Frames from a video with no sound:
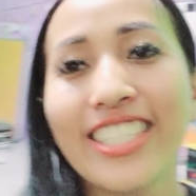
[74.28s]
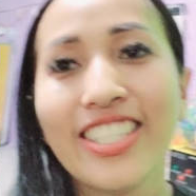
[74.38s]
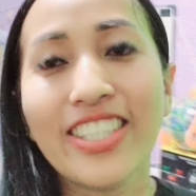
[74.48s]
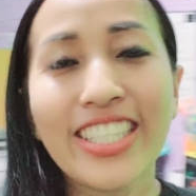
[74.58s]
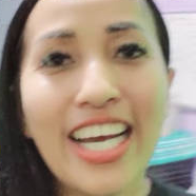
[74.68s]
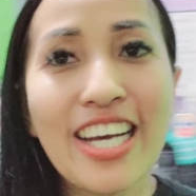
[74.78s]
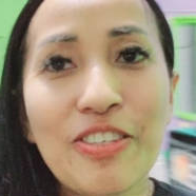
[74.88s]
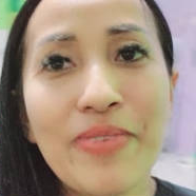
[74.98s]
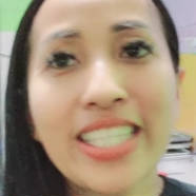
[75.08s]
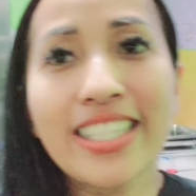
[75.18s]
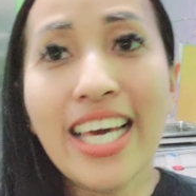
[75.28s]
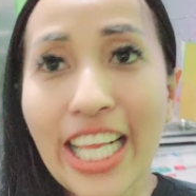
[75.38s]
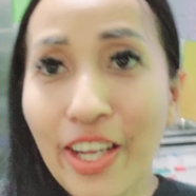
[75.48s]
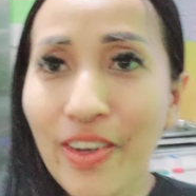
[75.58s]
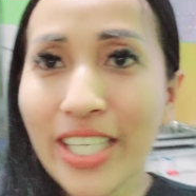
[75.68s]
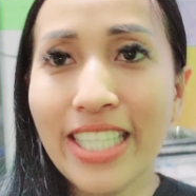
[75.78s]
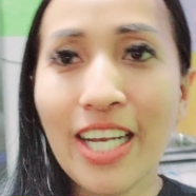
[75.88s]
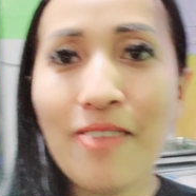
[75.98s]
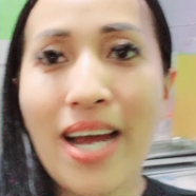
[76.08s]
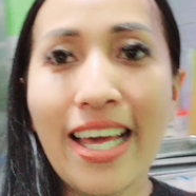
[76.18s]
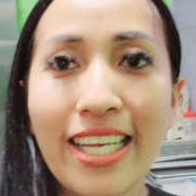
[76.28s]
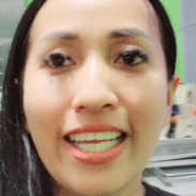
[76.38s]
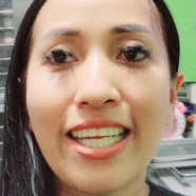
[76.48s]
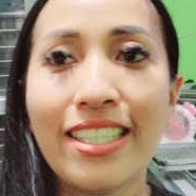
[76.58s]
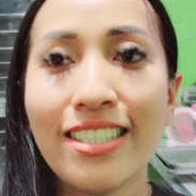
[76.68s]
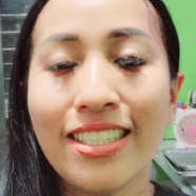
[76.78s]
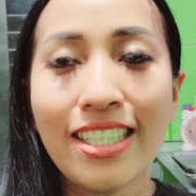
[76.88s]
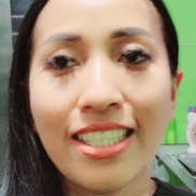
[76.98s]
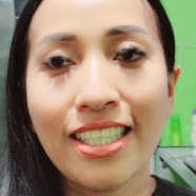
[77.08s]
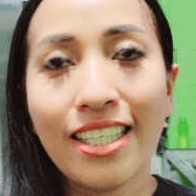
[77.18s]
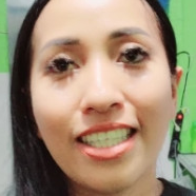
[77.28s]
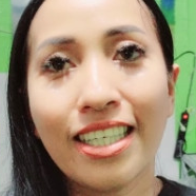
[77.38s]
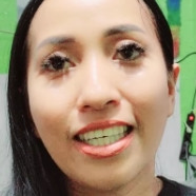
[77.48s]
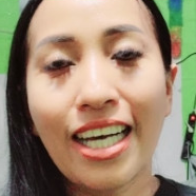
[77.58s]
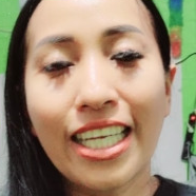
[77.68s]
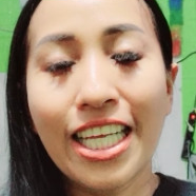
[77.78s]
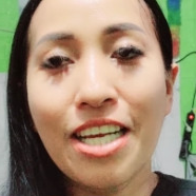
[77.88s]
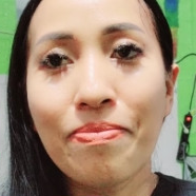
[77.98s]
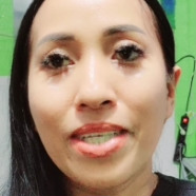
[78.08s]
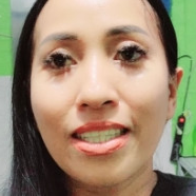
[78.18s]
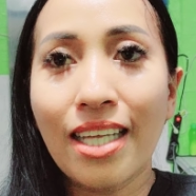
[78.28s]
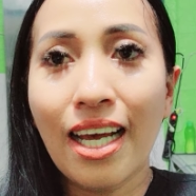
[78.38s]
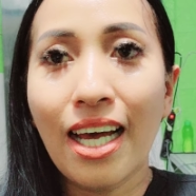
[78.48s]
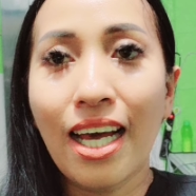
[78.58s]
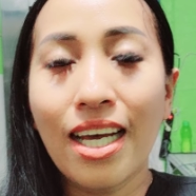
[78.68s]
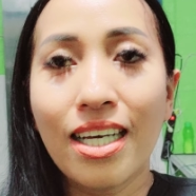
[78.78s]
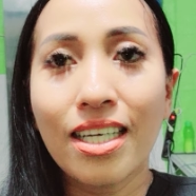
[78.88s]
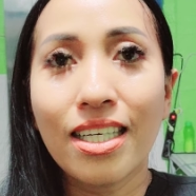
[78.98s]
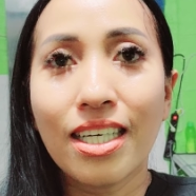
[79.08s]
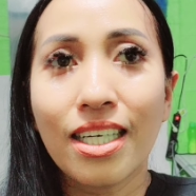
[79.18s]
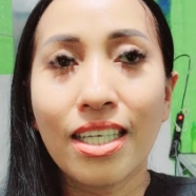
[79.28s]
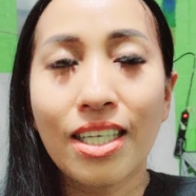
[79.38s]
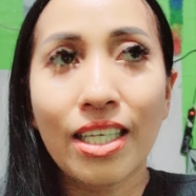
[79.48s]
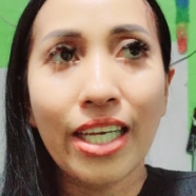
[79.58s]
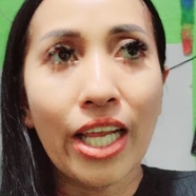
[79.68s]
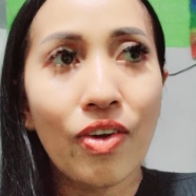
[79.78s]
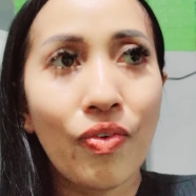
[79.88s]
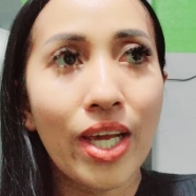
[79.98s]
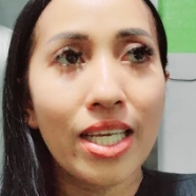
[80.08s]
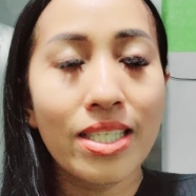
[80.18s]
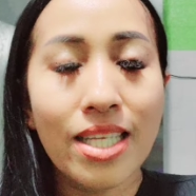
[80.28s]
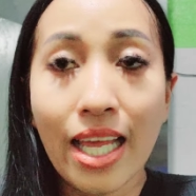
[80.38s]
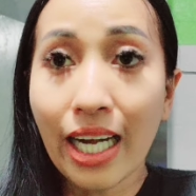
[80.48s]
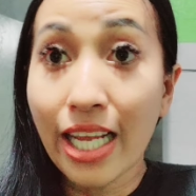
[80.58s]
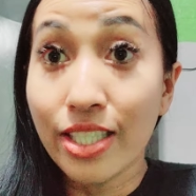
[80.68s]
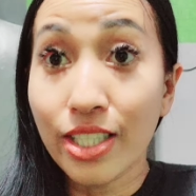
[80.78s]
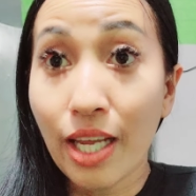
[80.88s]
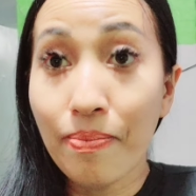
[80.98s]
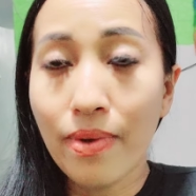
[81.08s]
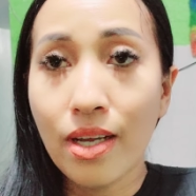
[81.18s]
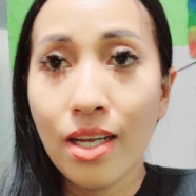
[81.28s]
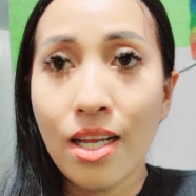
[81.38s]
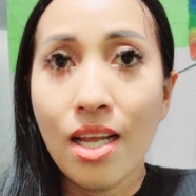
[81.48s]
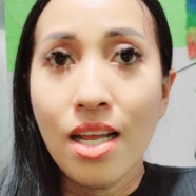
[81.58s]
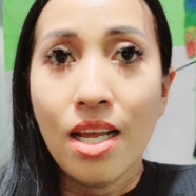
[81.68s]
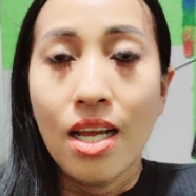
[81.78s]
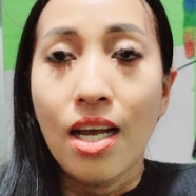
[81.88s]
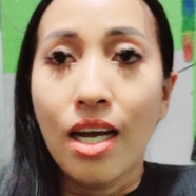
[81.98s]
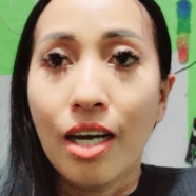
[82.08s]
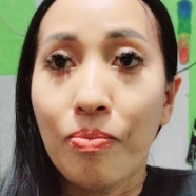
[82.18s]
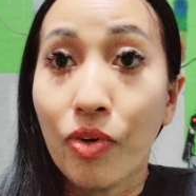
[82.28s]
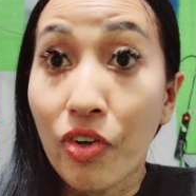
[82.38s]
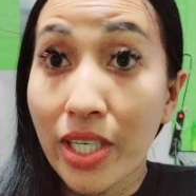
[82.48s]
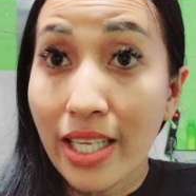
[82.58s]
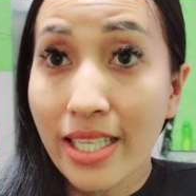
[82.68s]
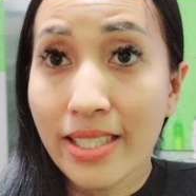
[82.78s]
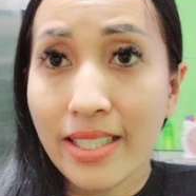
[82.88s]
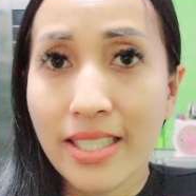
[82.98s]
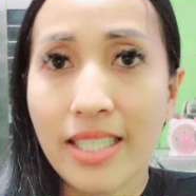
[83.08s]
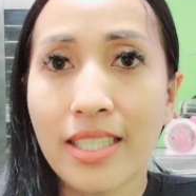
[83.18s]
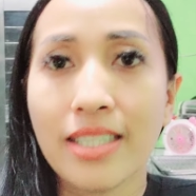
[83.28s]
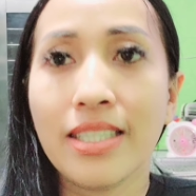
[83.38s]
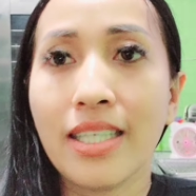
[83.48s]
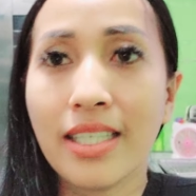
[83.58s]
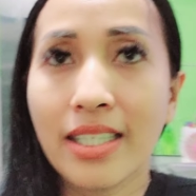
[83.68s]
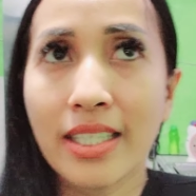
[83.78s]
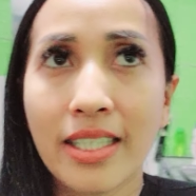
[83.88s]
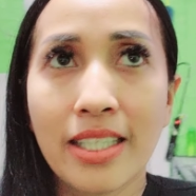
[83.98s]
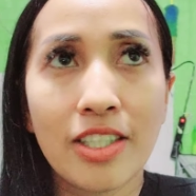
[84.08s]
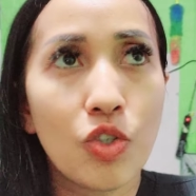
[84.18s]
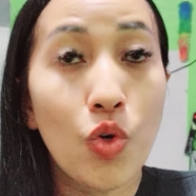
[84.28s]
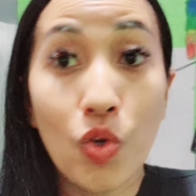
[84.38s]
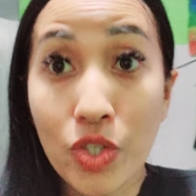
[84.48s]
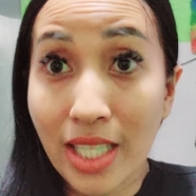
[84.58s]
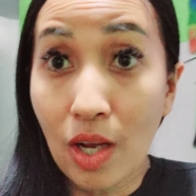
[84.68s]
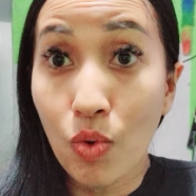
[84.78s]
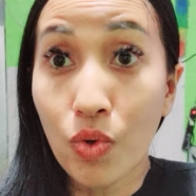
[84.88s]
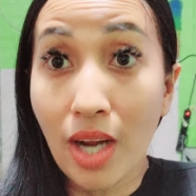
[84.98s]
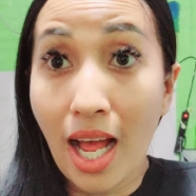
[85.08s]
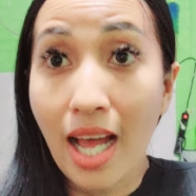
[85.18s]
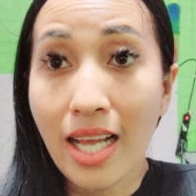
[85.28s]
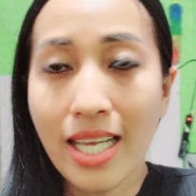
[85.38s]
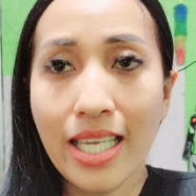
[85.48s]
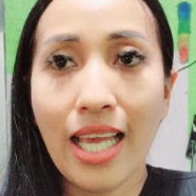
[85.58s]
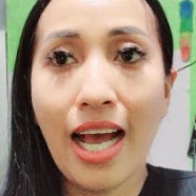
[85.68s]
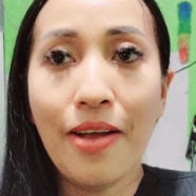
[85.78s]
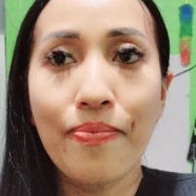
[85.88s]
so yang minta requestnya kemarin uh, ada yang minta uh, request resep uh, brownies uh, kukus sakura ya